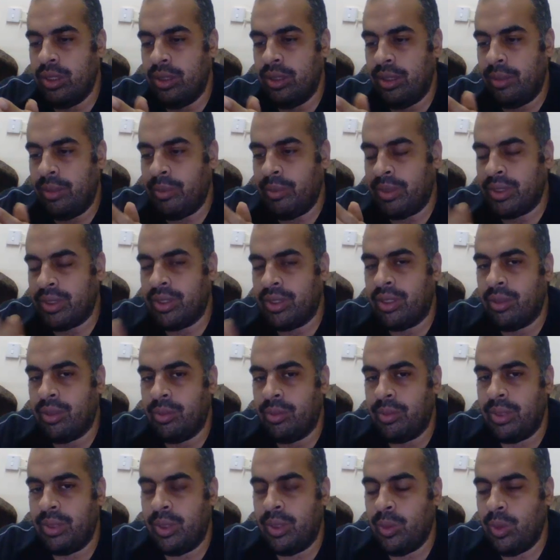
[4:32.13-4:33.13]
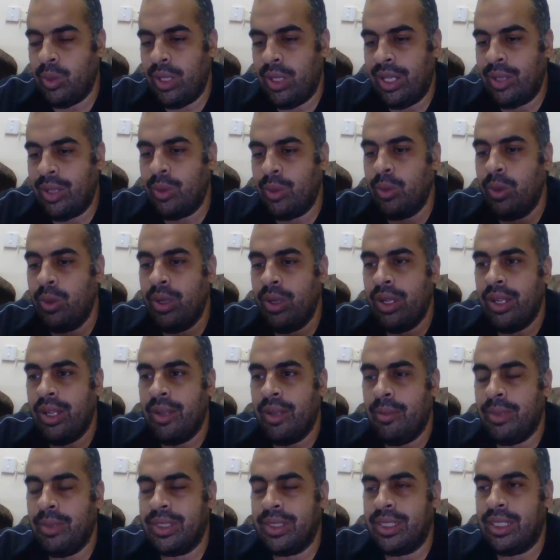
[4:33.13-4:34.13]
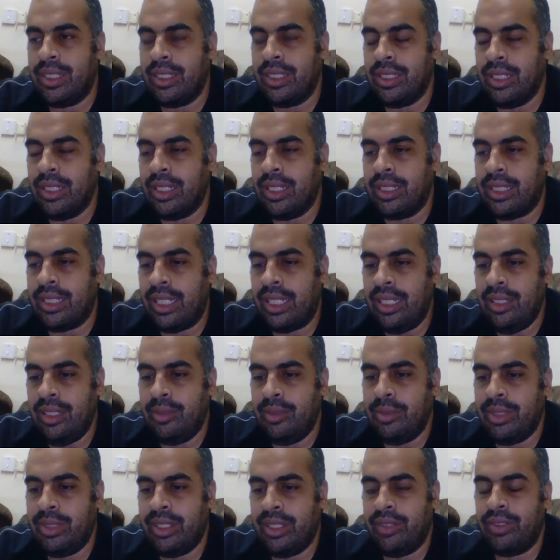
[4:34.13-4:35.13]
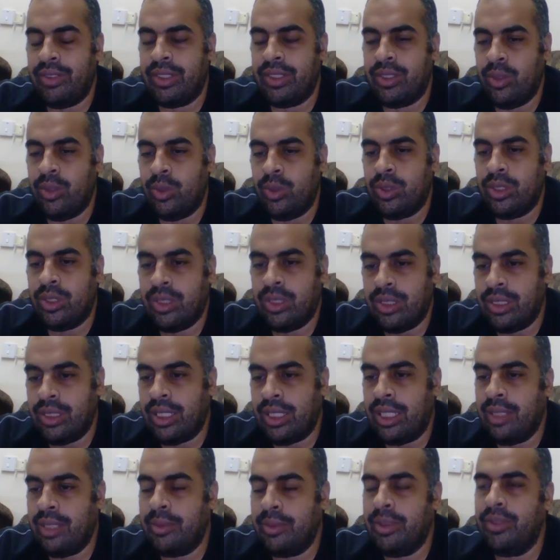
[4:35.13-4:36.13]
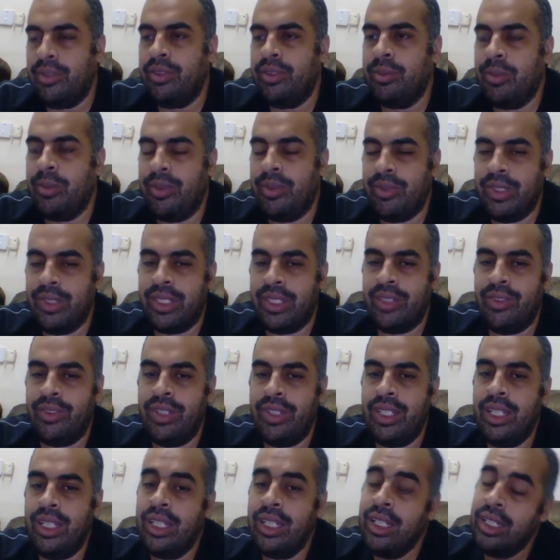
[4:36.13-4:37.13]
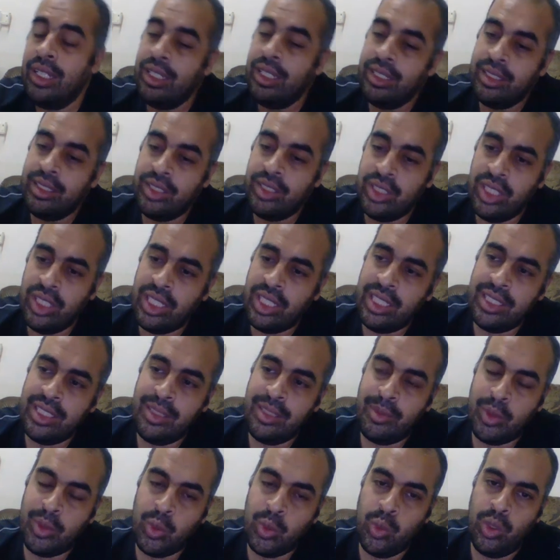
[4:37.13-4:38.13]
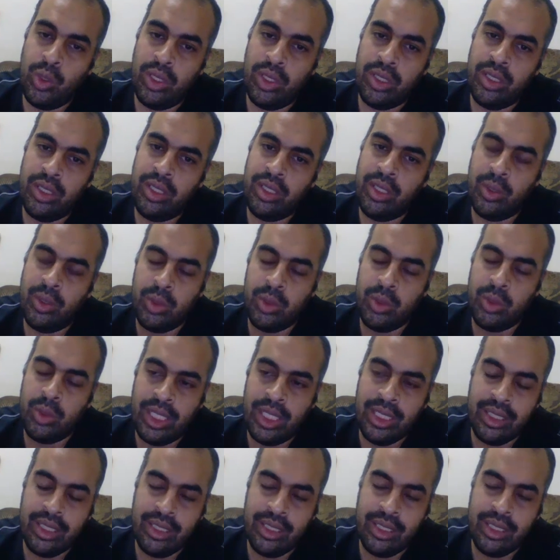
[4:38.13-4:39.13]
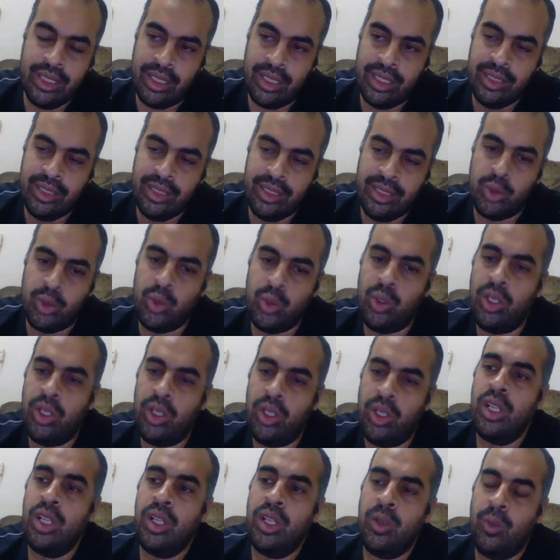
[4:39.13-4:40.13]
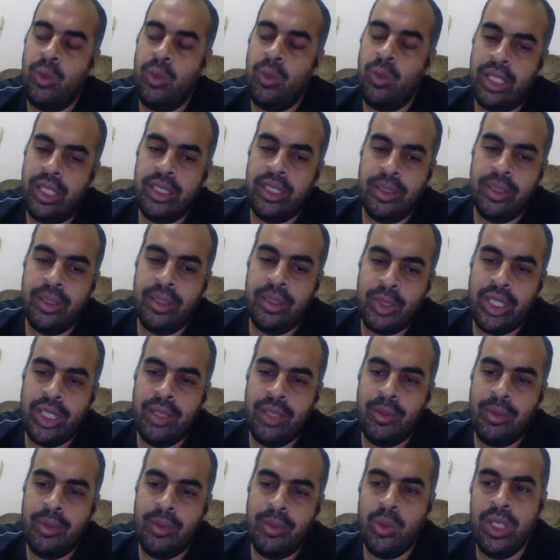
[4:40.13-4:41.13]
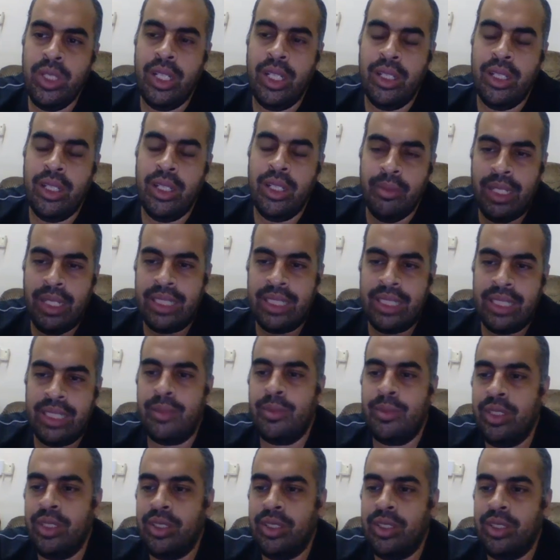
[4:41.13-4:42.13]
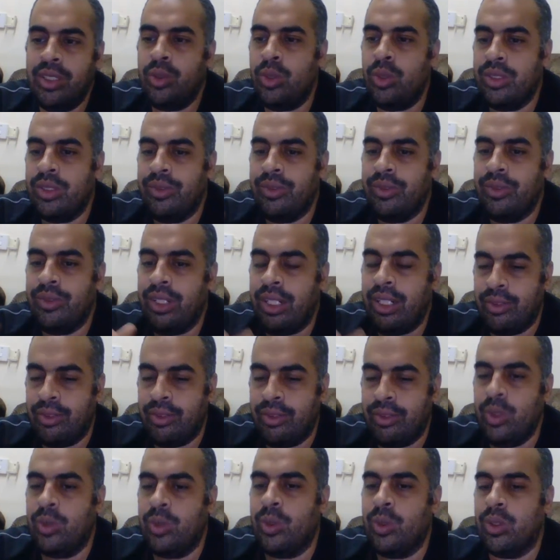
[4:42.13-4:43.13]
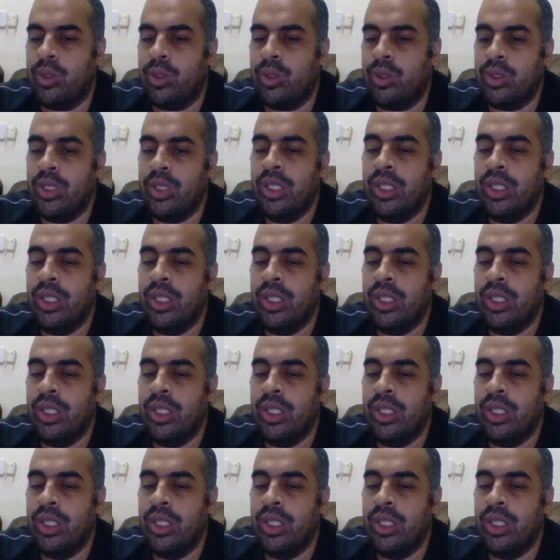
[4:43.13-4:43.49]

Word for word: مسار من اول لاخره مثلا انا هتعلم الريفت تقعد تتعلم الريفت ما فيه كفايه تشتغل كذا مشروع لو اشتغلت كذا مشروع وحليت المشاكل الموجوده احسن من ان انت تقعد تتفرج على الفيديوهات وخلاص